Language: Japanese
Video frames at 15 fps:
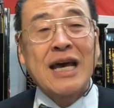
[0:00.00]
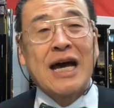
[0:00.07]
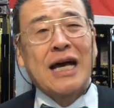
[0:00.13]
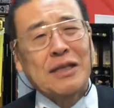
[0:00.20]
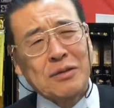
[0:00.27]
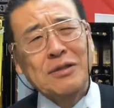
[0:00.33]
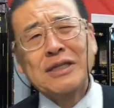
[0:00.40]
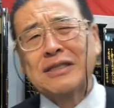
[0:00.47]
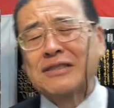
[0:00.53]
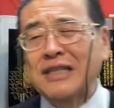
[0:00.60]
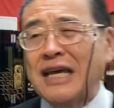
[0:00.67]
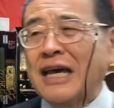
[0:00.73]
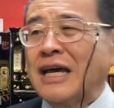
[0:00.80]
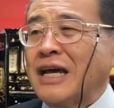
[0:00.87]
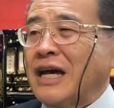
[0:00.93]
あとです
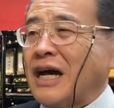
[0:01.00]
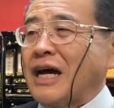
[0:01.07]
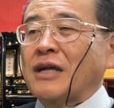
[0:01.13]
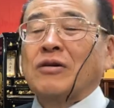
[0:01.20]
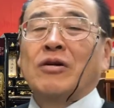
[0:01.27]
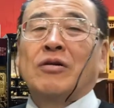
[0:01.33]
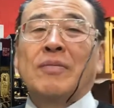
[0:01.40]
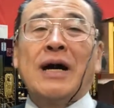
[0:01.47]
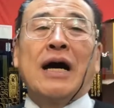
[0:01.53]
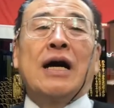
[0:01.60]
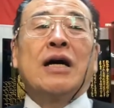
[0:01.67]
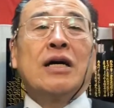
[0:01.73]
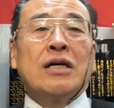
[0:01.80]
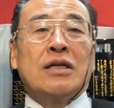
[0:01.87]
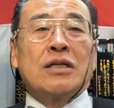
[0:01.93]
ね、あの、まあ、
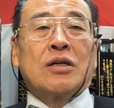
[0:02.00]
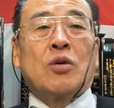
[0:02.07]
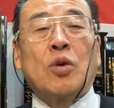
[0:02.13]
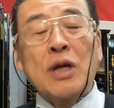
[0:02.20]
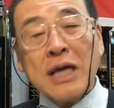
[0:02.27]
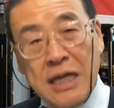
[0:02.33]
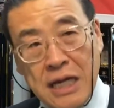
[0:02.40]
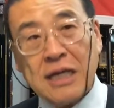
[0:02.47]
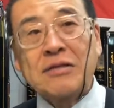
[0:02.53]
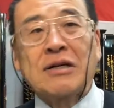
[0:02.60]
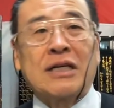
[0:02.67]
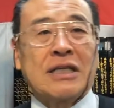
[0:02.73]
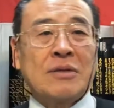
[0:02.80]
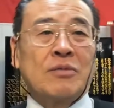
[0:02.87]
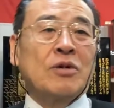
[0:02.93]
来れないという
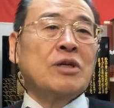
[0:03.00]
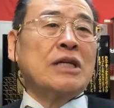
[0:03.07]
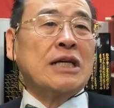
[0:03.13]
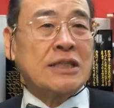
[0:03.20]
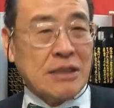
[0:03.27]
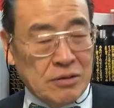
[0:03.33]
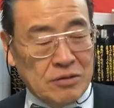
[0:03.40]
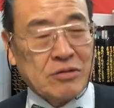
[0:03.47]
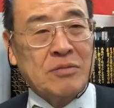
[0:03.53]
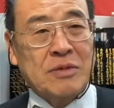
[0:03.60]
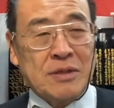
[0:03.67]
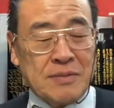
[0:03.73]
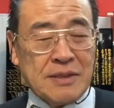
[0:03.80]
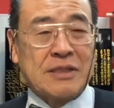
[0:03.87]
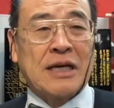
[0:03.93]
方もいらっしゃると
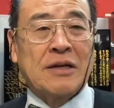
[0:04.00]
思います。